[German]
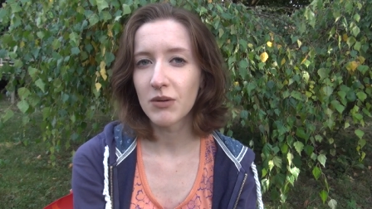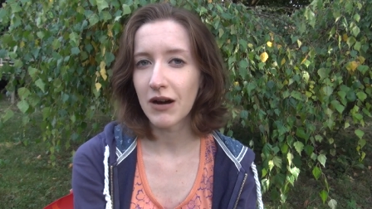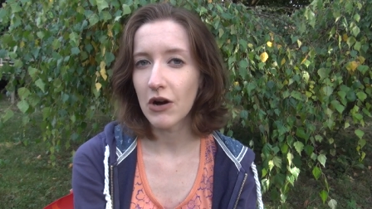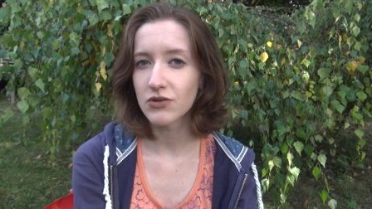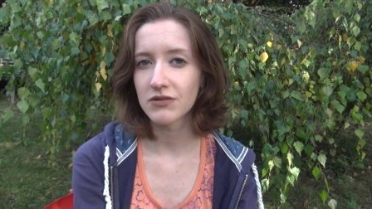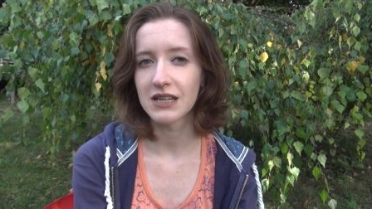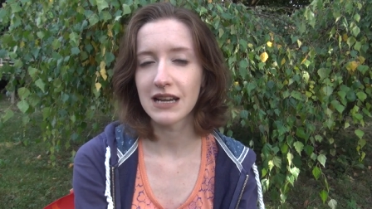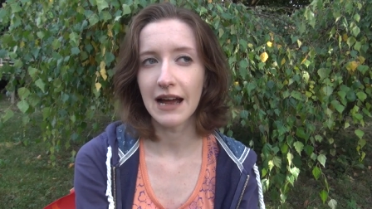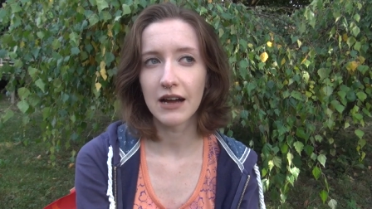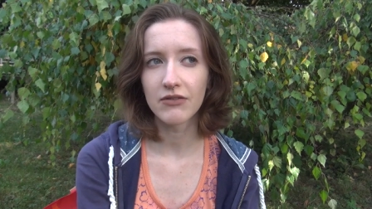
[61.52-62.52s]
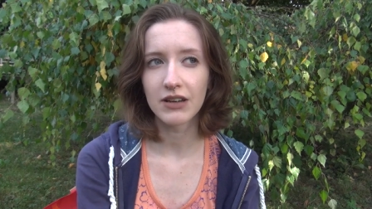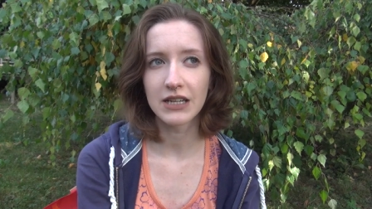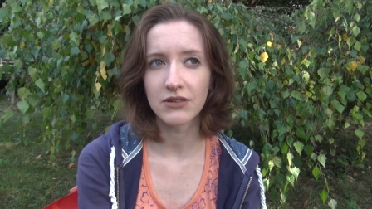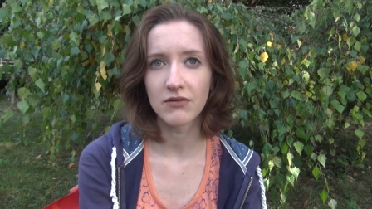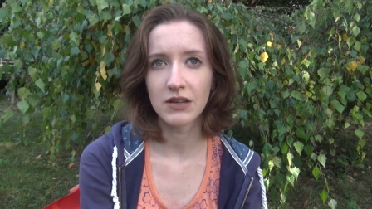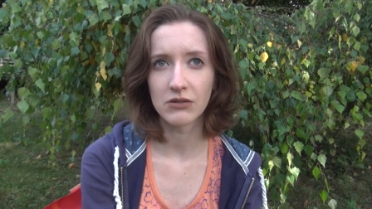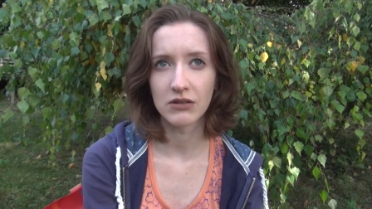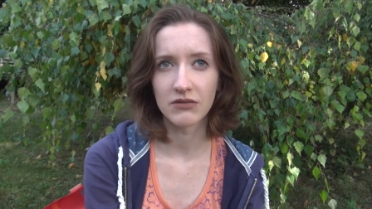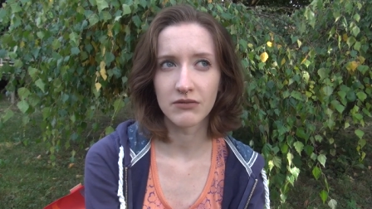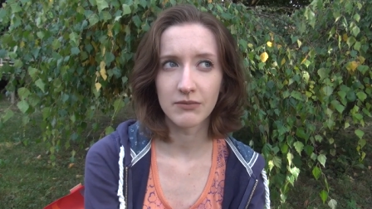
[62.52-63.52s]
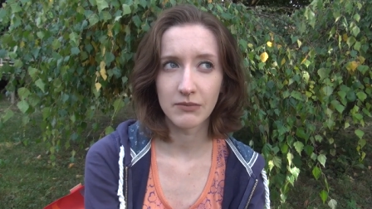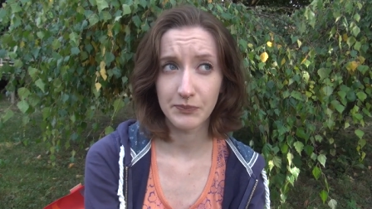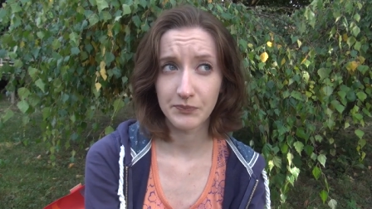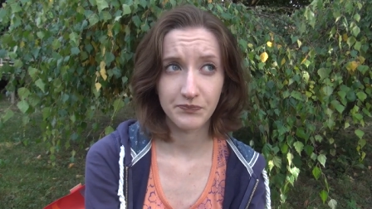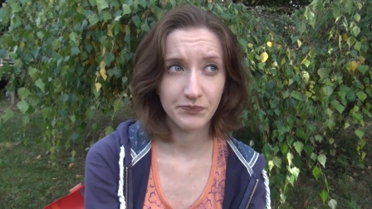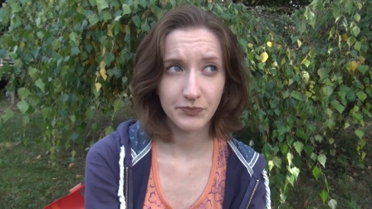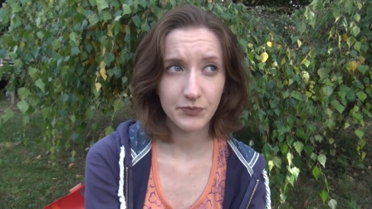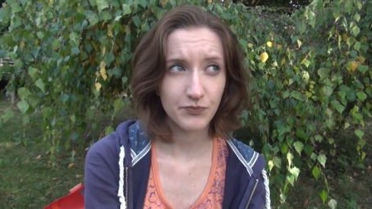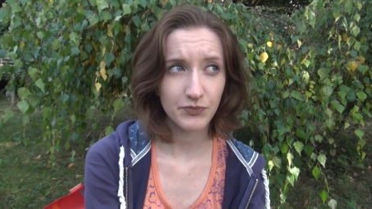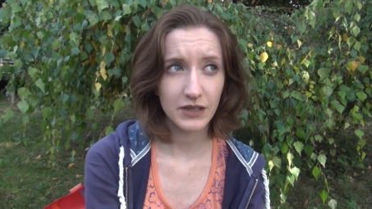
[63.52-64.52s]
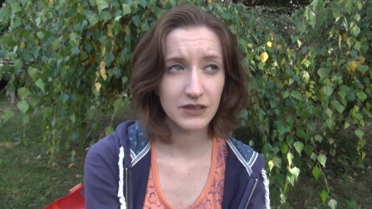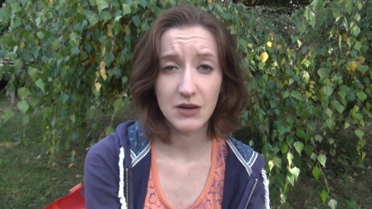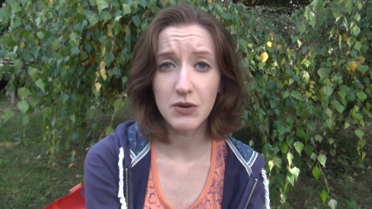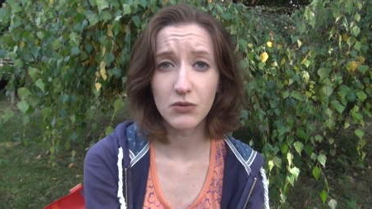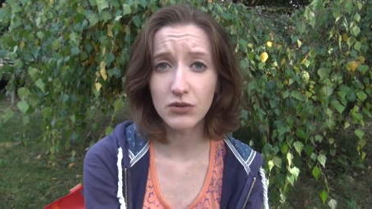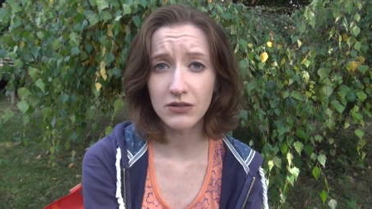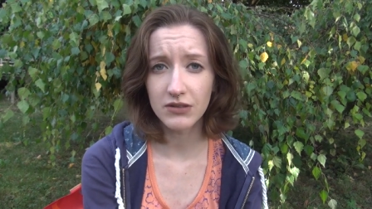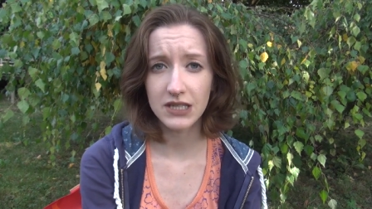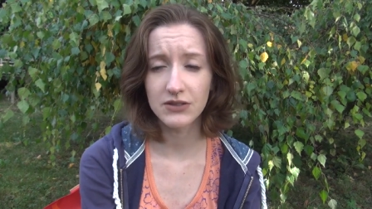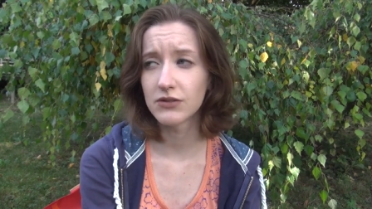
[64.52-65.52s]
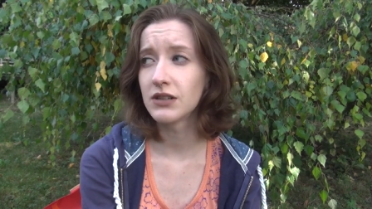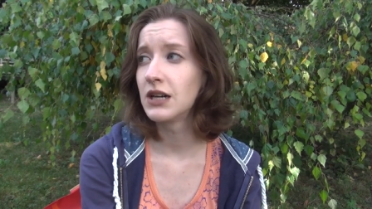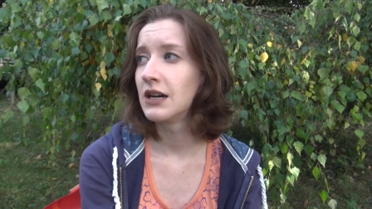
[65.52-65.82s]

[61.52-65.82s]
mit dem Auto nicht lange, vielleicht irgendwie so eine 10 Minuten oder so.